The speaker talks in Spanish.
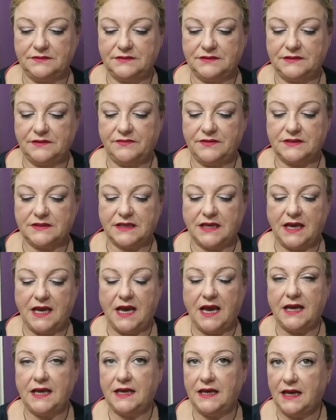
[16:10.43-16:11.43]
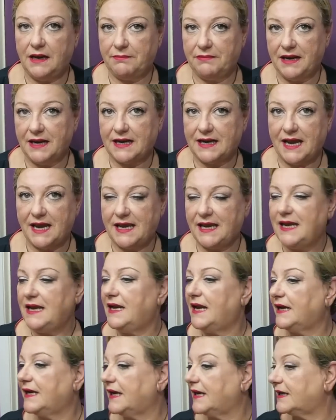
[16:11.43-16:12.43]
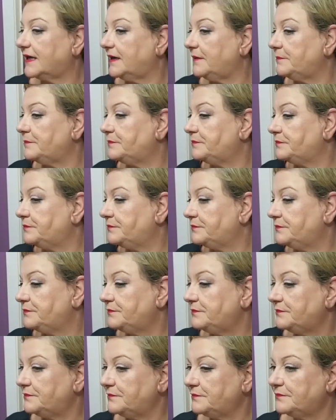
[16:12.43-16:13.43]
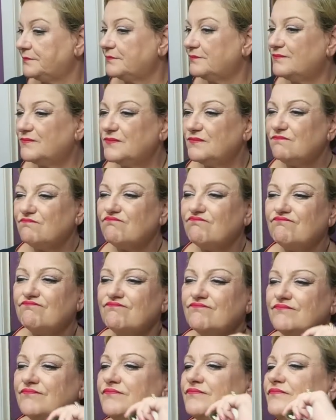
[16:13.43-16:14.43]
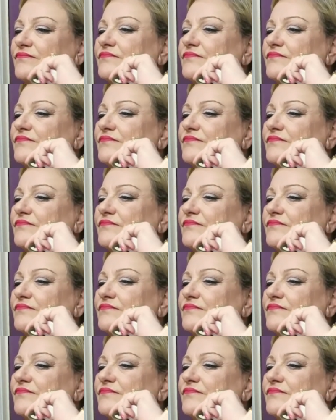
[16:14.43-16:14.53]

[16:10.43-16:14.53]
Sabéis que hay la blanca y la negra. Mm.